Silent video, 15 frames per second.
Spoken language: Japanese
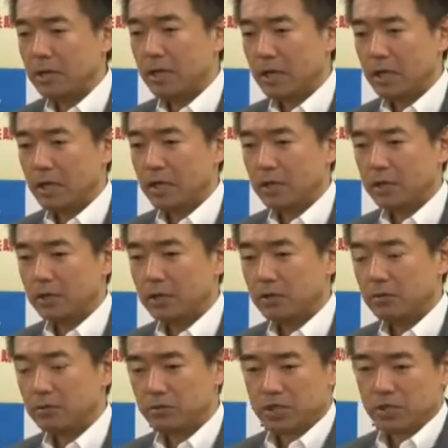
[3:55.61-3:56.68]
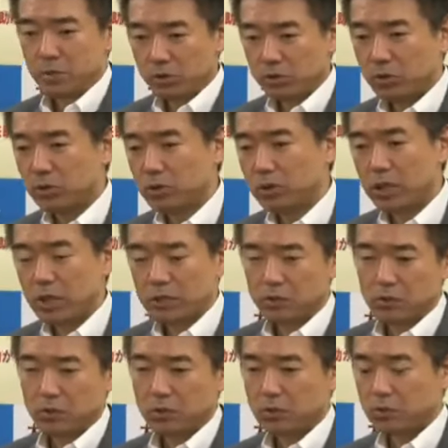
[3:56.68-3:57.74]
あ地元あ
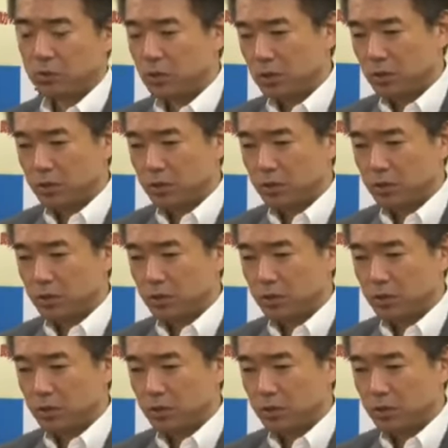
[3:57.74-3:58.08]
の